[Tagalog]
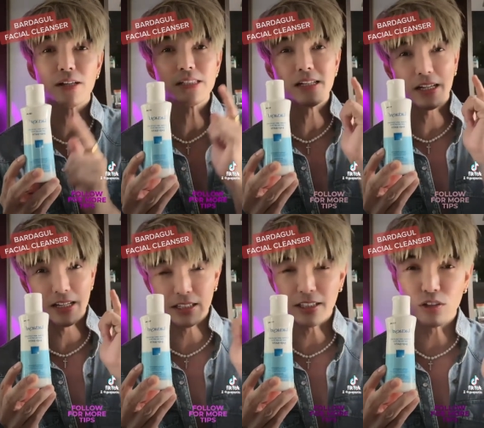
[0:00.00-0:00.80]
kasi
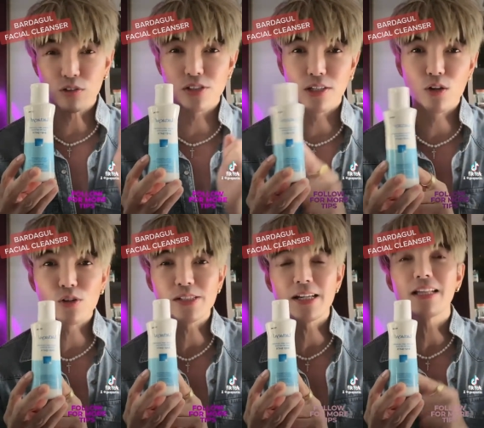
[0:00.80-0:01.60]
nakikita nyo to sa
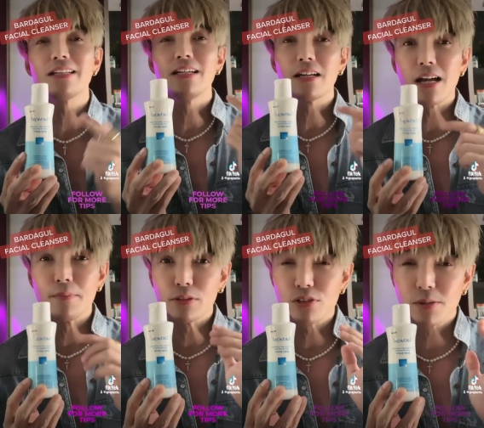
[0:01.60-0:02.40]
grocery at
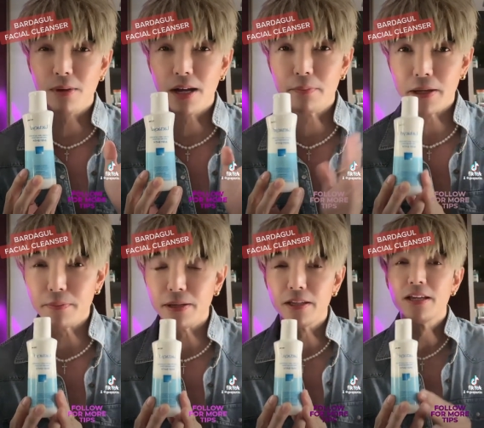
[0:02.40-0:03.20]
ginagamit to sa mga
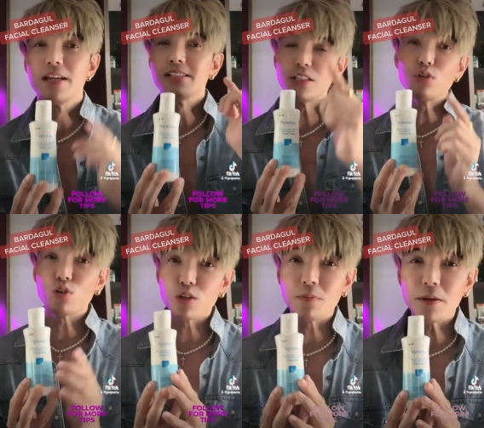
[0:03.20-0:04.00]
baby.
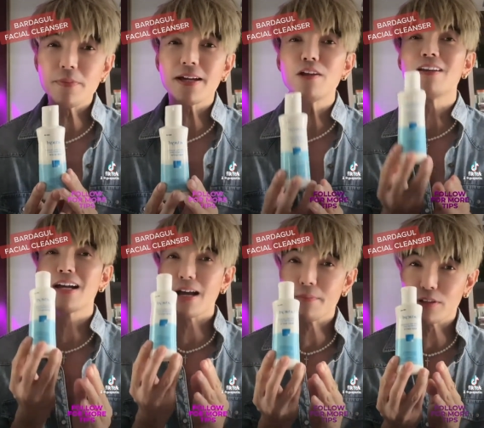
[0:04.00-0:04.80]
Siguro na baby kayo,
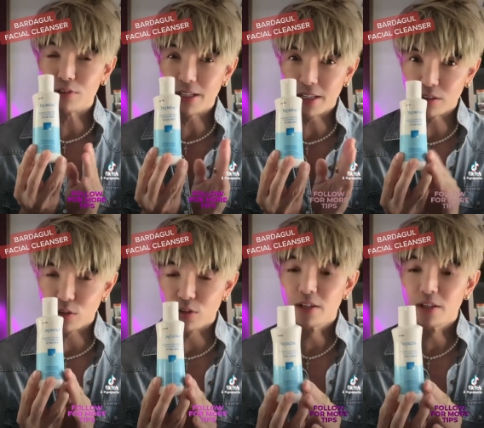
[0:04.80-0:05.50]
nagamit nyo na rin to.